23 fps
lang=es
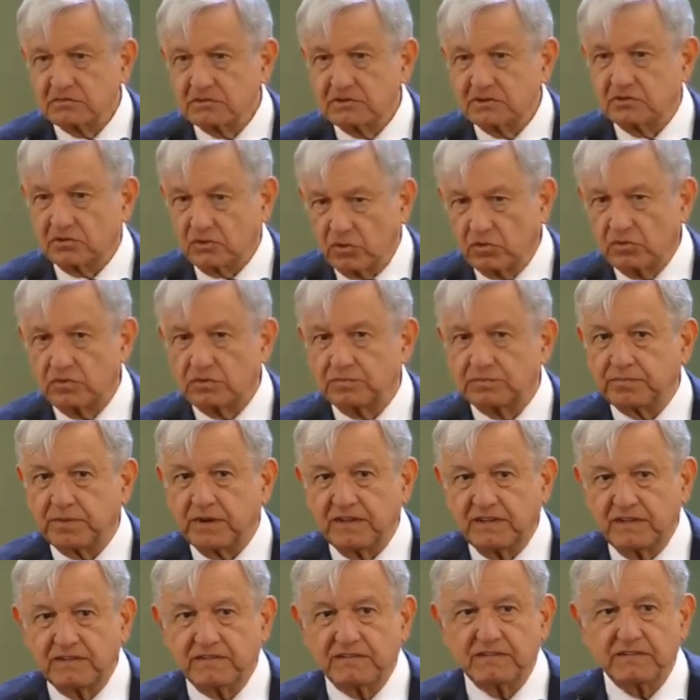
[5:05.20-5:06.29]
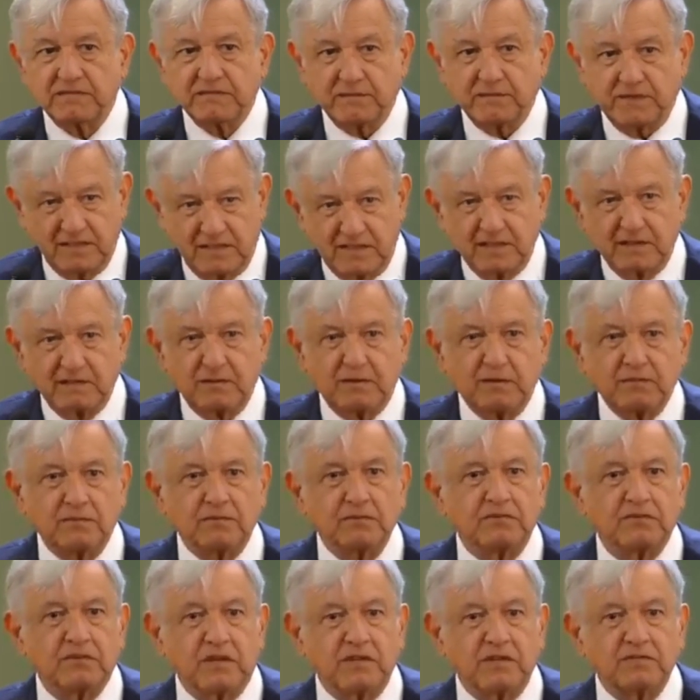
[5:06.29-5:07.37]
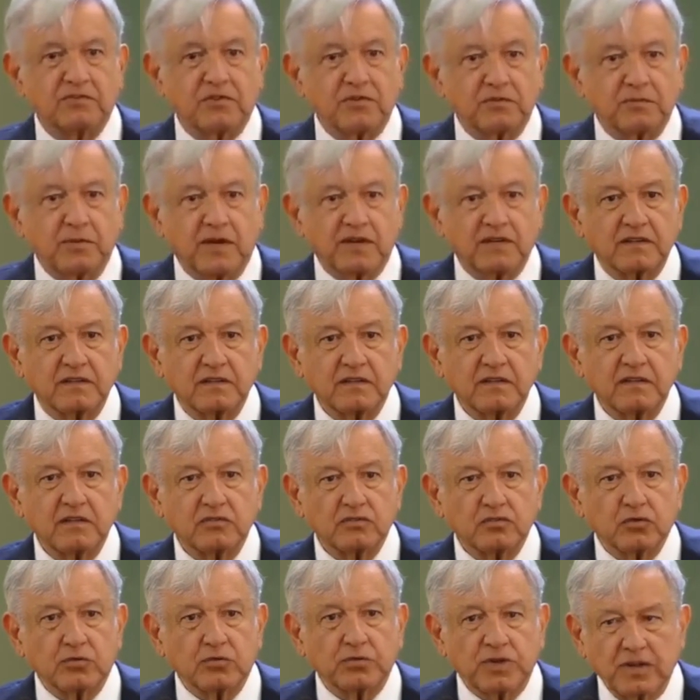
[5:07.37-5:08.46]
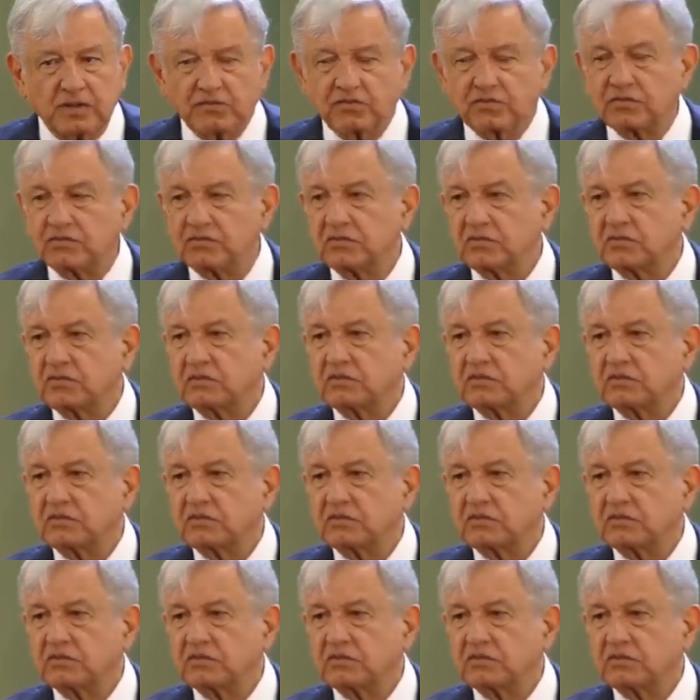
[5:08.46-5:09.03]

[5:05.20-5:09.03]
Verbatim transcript: en todo el país, mañana vamos a informar sobre eso,